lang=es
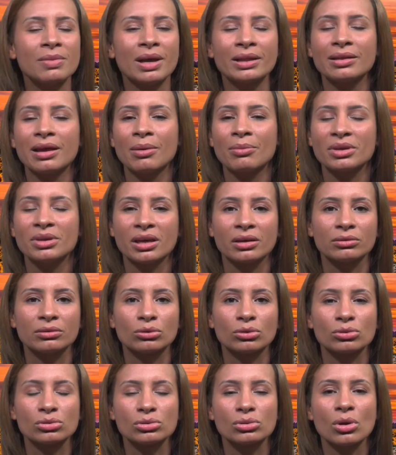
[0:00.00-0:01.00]

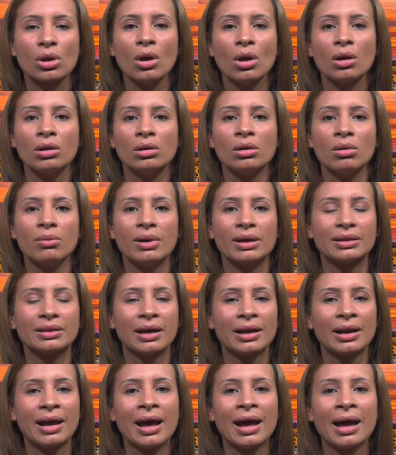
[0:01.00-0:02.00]
mandamientos. No
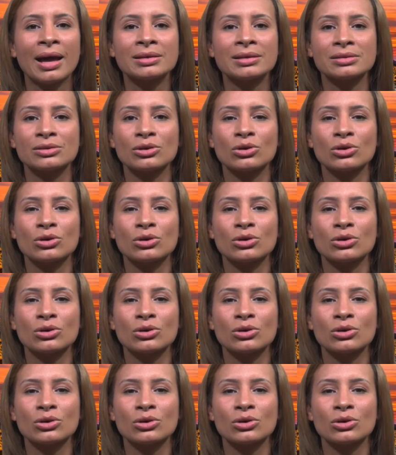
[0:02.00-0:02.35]
matarás,